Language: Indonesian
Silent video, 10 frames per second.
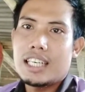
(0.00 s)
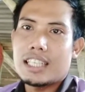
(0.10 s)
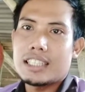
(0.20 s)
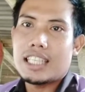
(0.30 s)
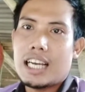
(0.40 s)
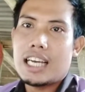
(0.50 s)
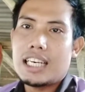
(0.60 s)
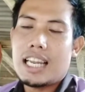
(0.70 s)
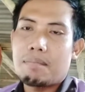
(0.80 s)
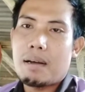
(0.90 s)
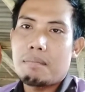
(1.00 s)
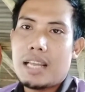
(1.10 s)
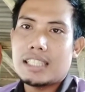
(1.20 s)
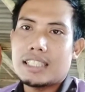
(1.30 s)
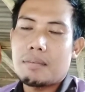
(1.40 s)
rentangan
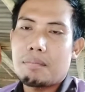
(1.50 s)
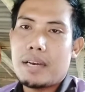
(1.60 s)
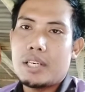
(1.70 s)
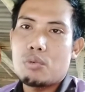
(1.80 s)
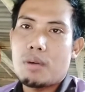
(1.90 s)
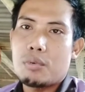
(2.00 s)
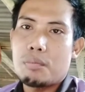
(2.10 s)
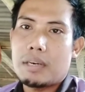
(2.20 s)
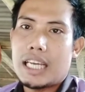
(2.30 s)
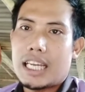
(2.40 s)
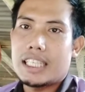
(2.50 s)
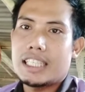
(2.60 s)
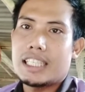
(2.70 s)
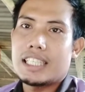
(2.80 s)
18 sampai 24 hari.